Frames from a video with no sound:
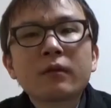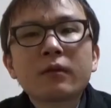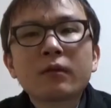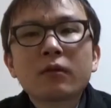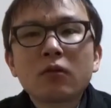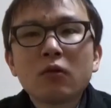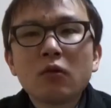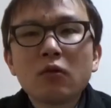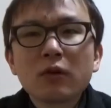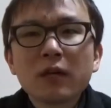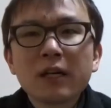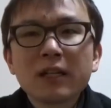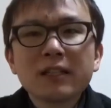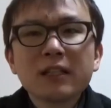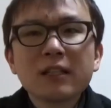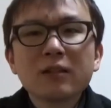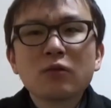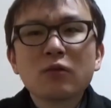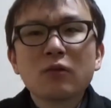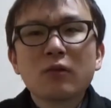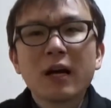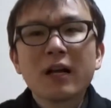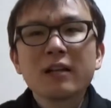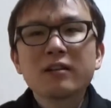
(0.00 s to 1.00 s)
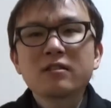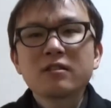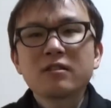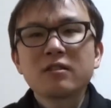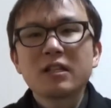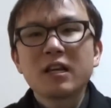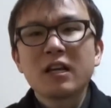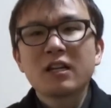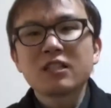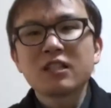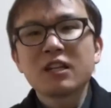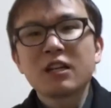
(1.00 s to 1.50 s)
今回結構がっつり
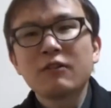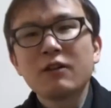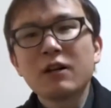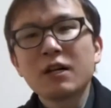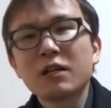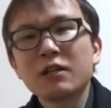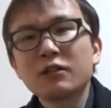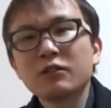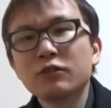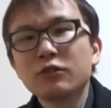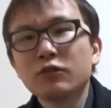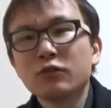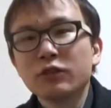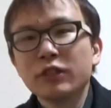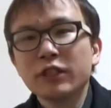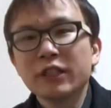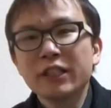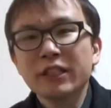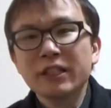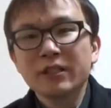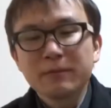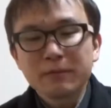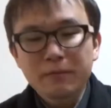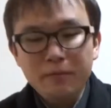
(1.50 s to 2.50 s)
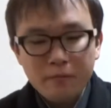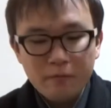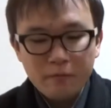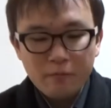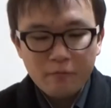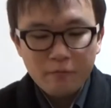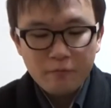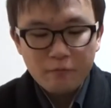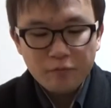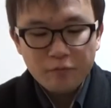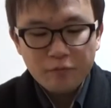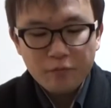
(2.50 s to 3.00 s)
味がわかるように
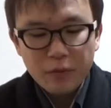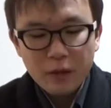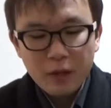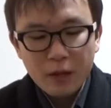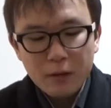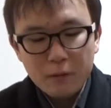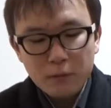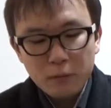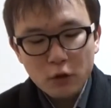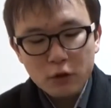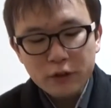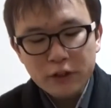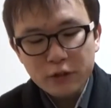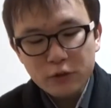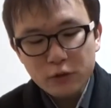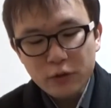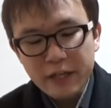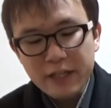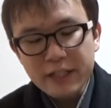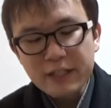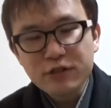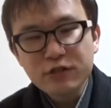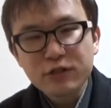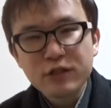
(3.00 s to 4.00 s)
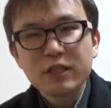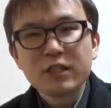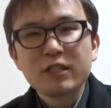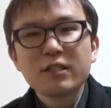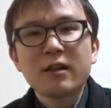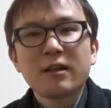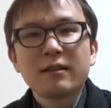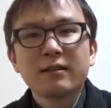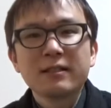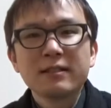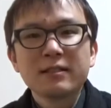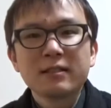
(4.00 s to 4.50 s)
ポテト S にした
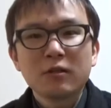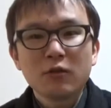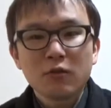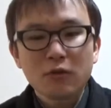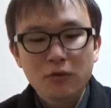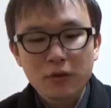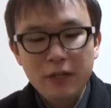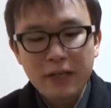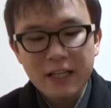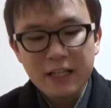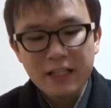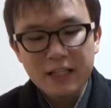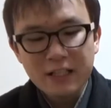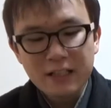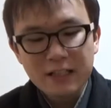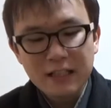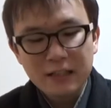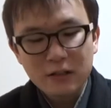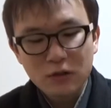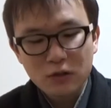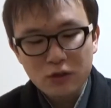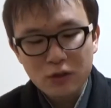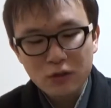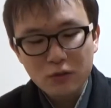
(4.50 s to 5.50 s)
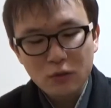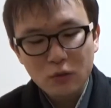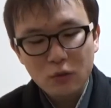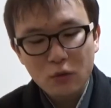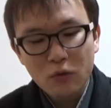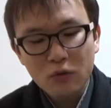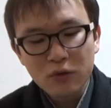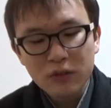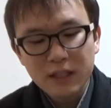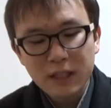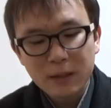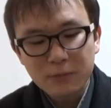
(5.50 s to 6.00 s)
んですけどこれ S だとちょっと濃
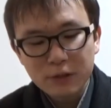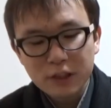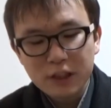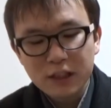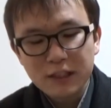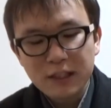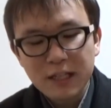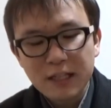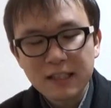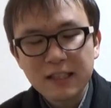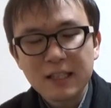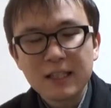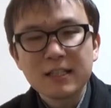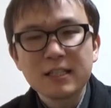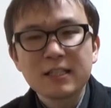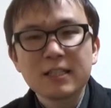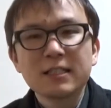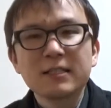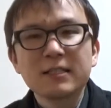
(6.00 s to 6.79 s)
いかもしんないな味